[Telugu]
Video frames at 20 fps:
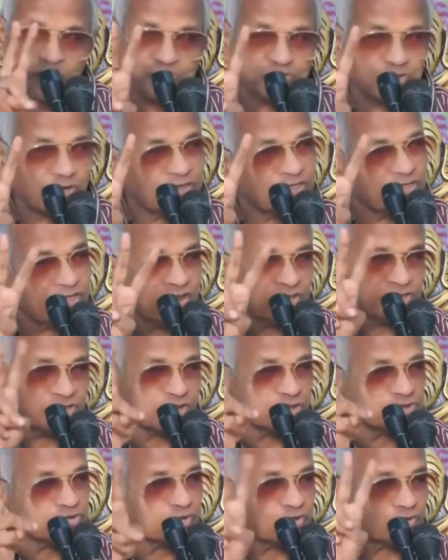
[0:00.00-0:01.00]
మనసుతో ఏదైనా
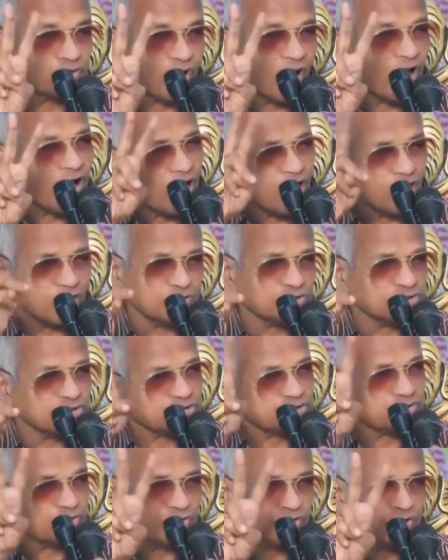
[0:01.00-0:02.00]
చేస్తూ ఉంటాం
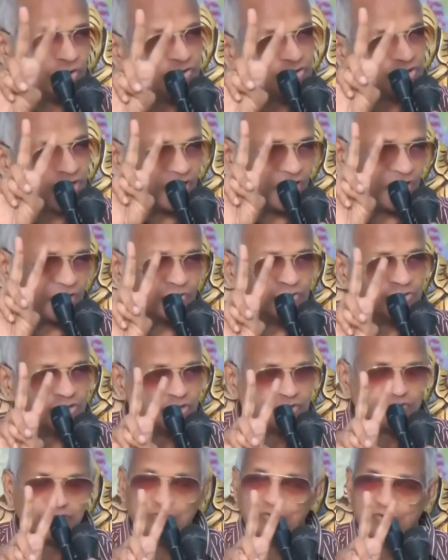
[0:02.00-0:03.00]
ఆలోచిస్తూ ఉంటాం ఏదో
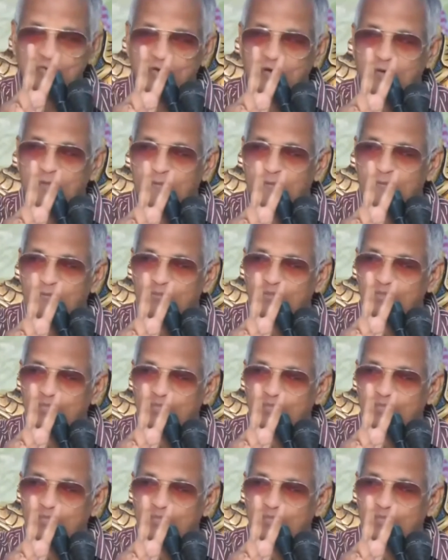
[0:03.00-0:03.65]
చేస్తూ ఉంటాం